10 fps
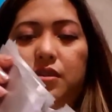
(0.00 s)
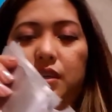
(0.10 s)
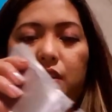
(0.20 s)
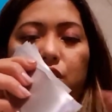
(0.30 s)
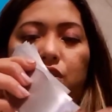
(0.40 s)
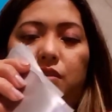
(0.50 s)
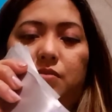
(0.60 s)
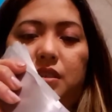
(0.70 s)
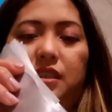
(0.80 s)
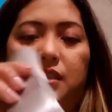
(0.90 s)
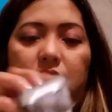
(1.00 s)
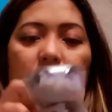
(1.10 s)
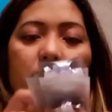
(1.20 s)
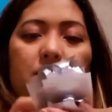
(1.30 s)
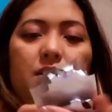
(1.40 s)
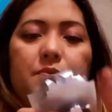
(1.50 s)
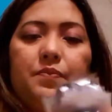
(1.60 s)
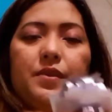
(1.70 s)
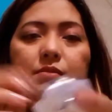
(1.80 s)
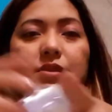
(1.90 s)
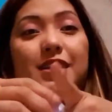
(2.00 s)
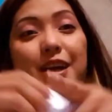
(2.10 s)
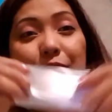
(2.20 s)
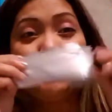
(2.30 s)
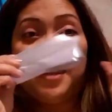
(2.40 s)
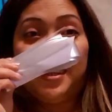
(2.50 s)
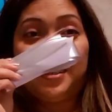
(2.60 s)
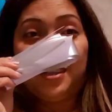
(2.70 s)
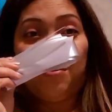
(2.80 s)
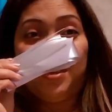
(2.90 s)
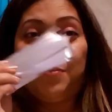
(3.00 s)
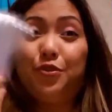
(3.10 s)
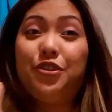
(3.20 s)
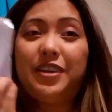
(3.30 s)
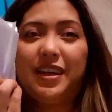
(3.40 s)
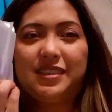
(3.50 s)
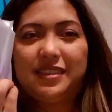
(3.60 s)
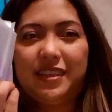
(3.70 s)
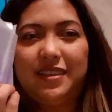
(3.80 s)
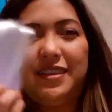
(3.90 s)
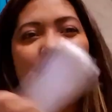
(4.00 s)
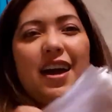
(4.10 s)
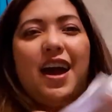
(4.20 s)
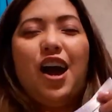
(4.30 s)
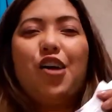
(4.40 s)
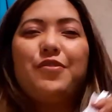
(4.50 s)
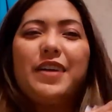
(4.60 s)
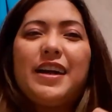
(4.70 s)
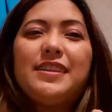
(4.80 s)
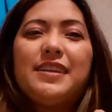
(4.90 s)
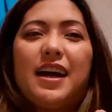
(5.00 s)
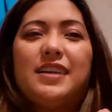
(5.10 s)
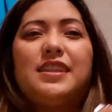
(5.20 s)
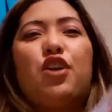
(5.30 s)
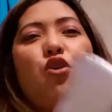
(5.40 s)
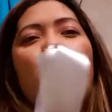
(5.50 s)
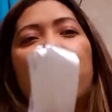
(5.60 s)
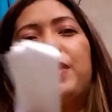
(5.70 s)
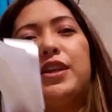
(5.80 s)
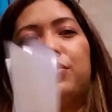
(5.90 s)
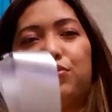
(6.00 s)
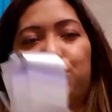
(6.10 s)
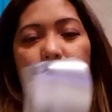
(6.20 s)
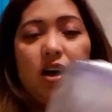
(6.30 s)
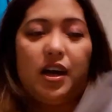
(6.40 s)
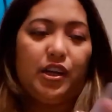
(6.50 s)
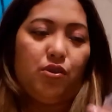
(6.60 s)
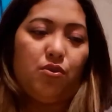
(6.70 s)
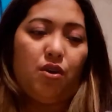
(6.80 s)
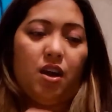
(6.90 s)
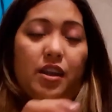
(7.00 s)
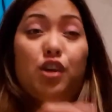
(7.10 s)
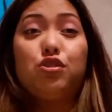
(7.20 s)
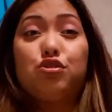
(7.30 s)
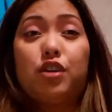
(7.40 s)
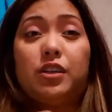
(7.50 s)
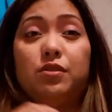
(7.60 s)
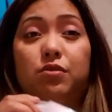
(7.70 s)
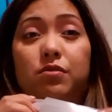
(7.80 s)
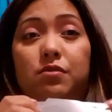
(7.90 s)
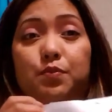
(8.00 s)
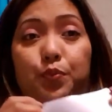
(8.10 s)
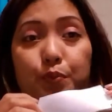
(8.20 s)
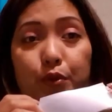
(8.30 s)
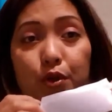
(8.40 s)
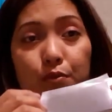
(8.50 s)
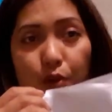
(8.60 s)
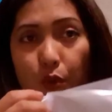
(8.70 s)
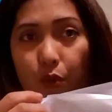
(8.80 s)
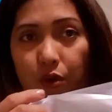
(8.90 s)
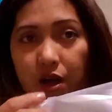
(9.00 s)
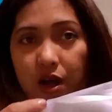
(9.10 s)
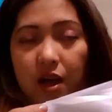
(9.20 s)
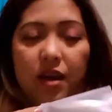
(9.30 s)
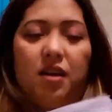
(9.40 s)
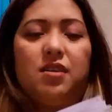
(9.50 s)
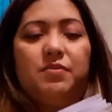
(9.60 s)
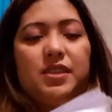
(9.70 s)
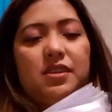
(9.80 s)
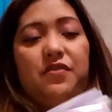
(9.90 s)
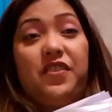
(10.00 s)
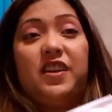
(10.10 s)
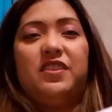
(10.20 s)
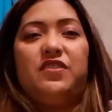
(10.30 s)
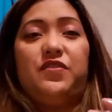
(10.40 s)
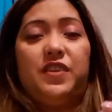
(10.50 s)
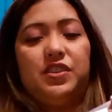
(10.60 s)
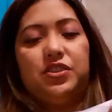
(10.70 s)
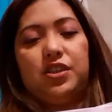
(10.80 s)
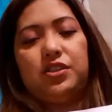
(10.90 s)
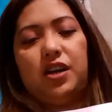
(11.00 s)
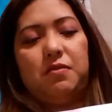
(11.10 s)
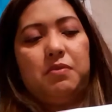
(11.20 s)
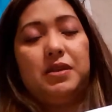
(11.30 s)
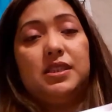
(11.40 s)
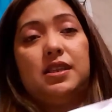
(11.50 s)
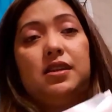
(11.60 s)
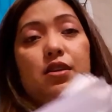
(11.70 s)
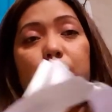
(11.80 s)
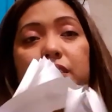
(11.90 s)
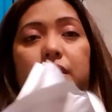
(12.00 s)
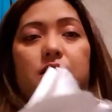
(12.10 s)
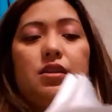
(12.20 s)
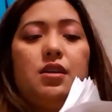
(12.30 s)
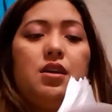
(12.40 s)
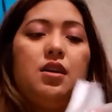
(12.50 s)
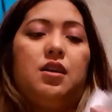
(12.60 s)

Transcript: na hindi siya masira, diba? Magagamit pa natin siya ulit for next year. Alright, guys. I hope may natutunan kayo. Nagustuhan niyo tong pull bow. Um, kasi fun, fun siya. Tsaka mabilis lang gawin din.